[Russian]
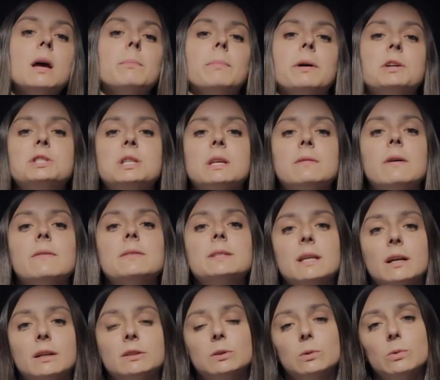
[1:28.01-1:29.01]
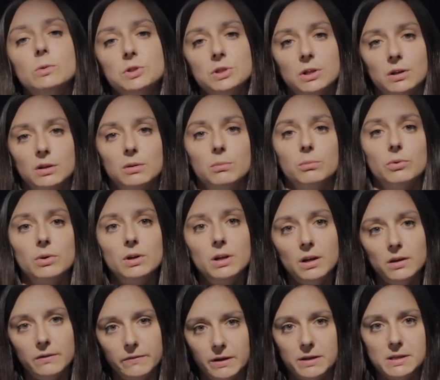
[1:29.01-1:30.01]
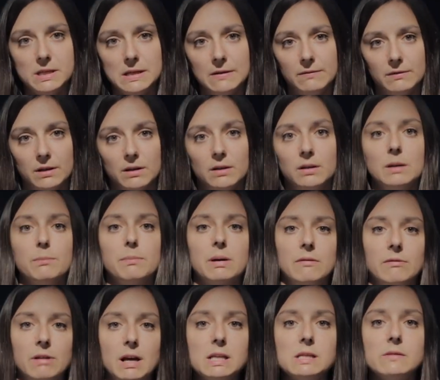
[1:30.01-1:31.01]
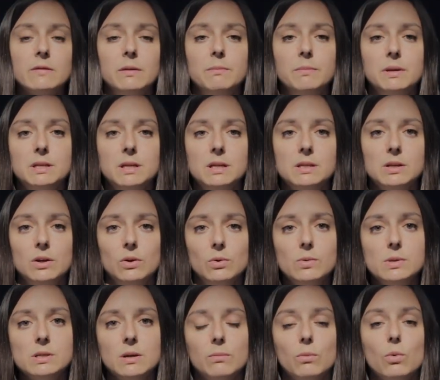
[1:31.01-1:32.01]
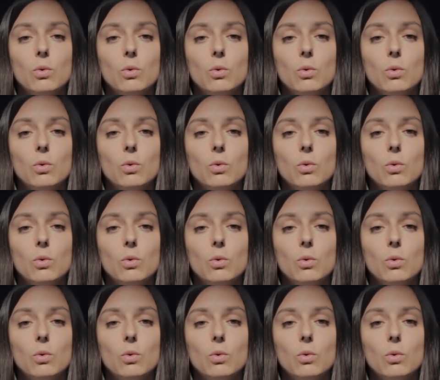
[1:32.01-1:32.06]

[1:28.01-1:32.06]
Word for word: Почти во всех случаях более эффективно направлять свои петиции людям,